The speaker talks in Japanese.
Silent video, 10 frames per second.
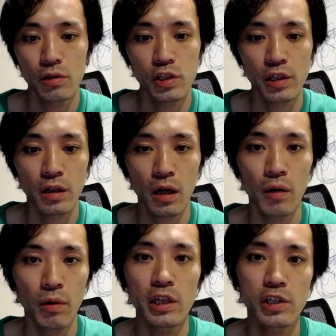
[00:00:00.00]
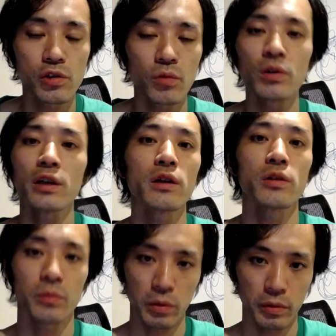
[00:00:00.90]
実感は一生できない
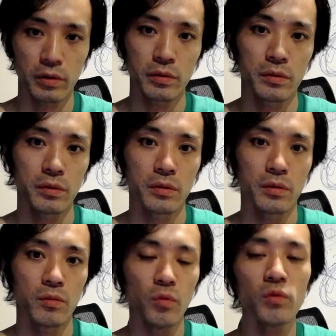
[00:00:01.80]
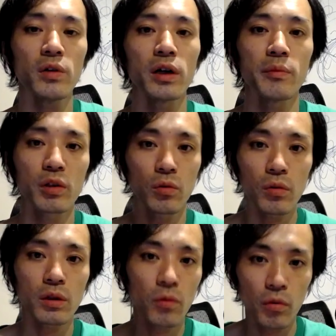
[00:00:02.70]
と思います僕は今動
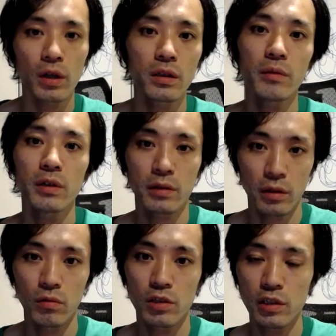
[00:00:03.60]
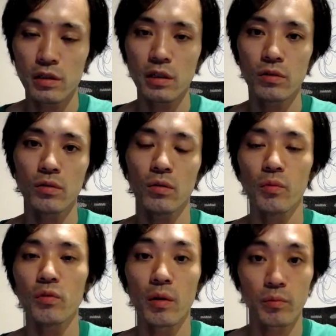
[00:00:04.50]
画でこうやってますけど実際その
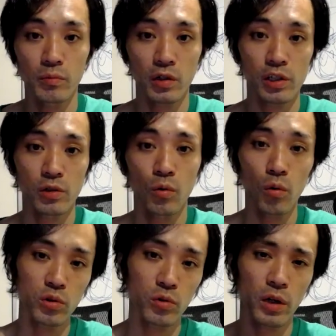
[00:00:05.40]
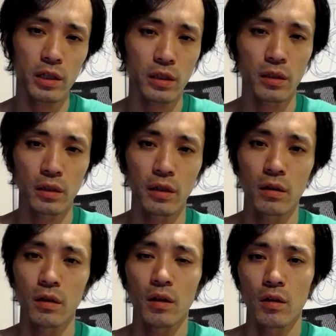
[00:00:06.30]
僕は昔ゴーストライター
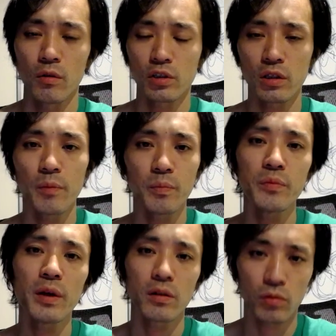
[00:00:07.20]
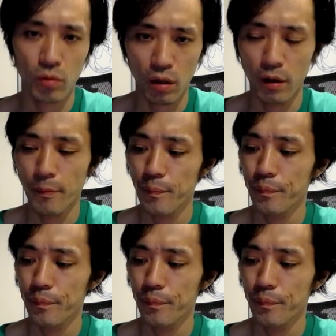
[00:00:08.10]
でステップメールとか